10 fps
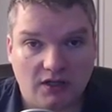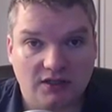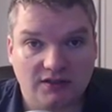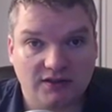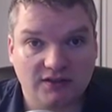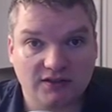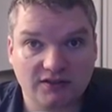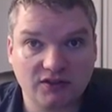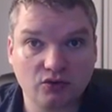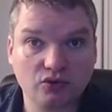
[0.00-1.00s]
ces
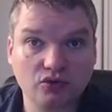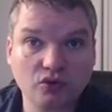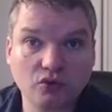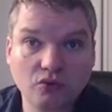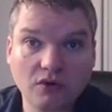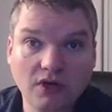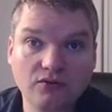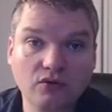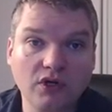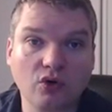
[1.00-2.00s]
institutions, elles
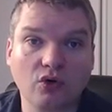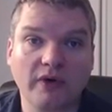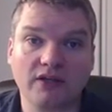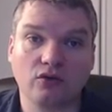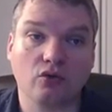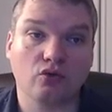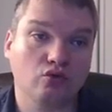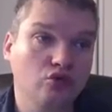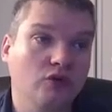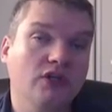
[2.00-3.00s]
vont les remettre
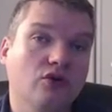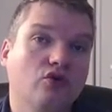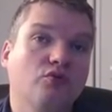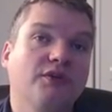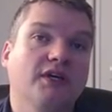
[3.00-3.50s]
ou dans l'économie